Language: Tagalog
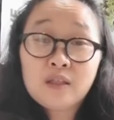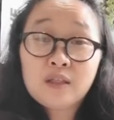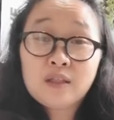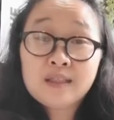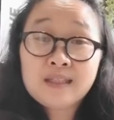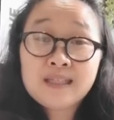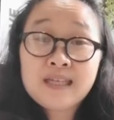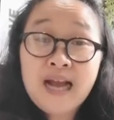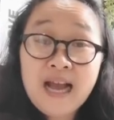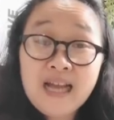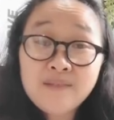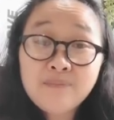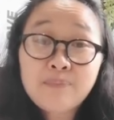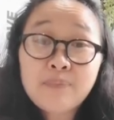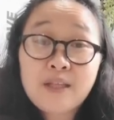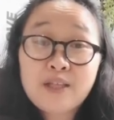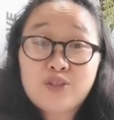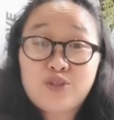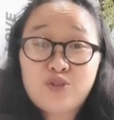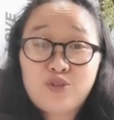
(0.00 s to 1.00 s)
God
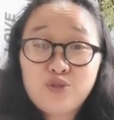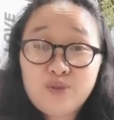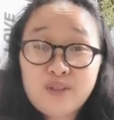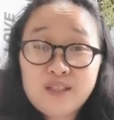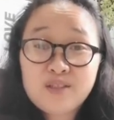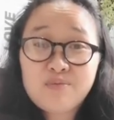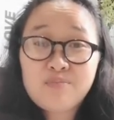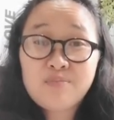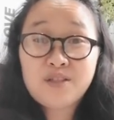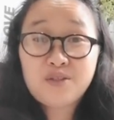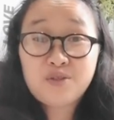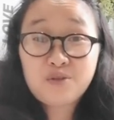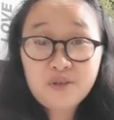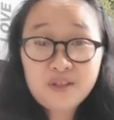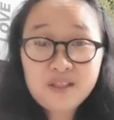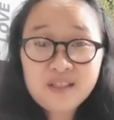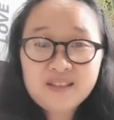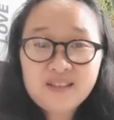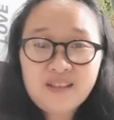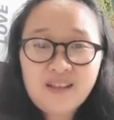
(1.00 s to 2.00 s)
plus you is
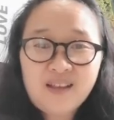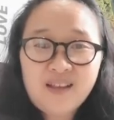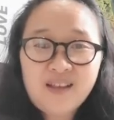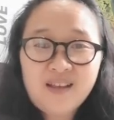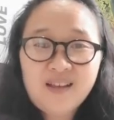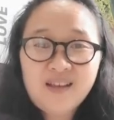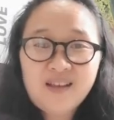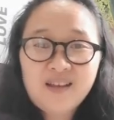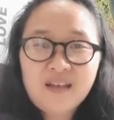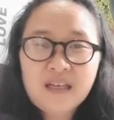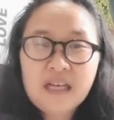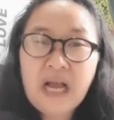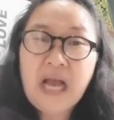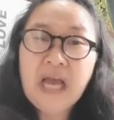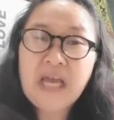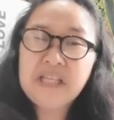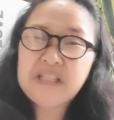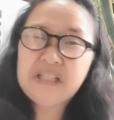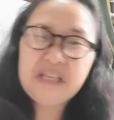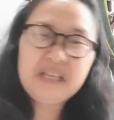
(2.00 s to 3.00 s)
majority.
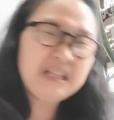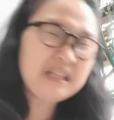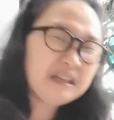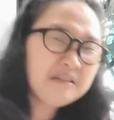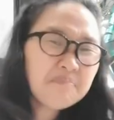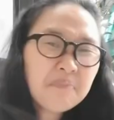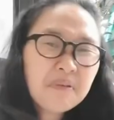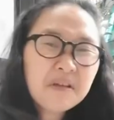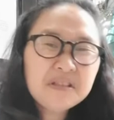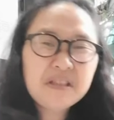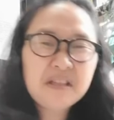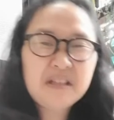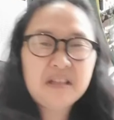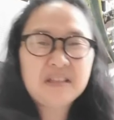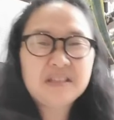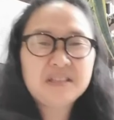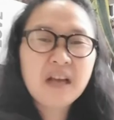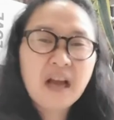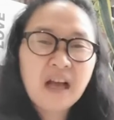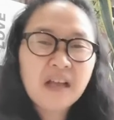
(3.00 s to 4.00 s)
Kahit ilan pa
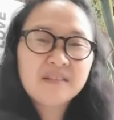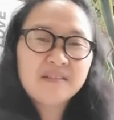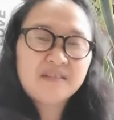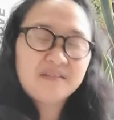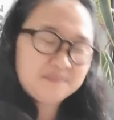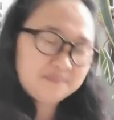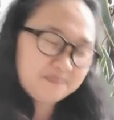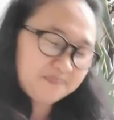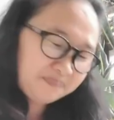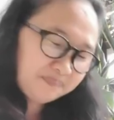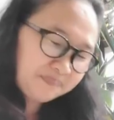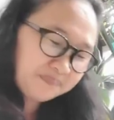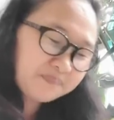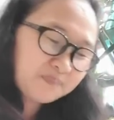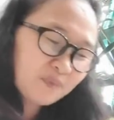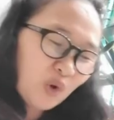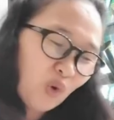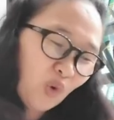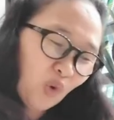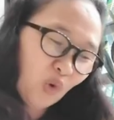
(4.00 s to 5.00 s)
sila dyan,
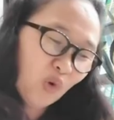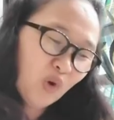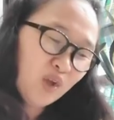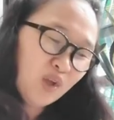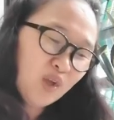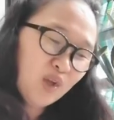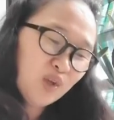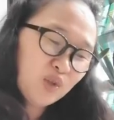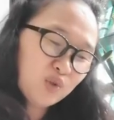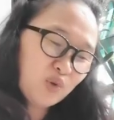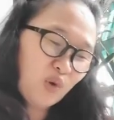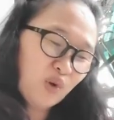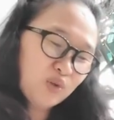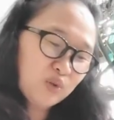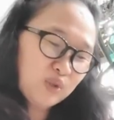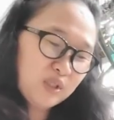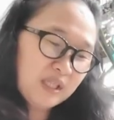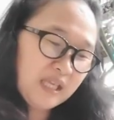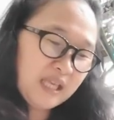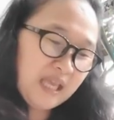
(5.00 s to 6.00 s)
Oh, so
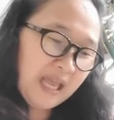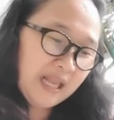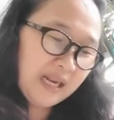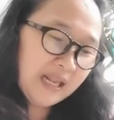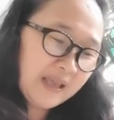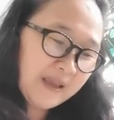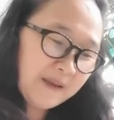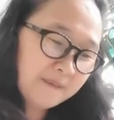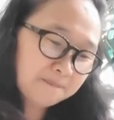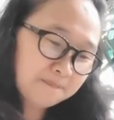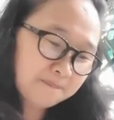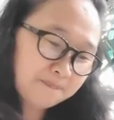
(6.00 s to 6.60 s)
ano nangyari?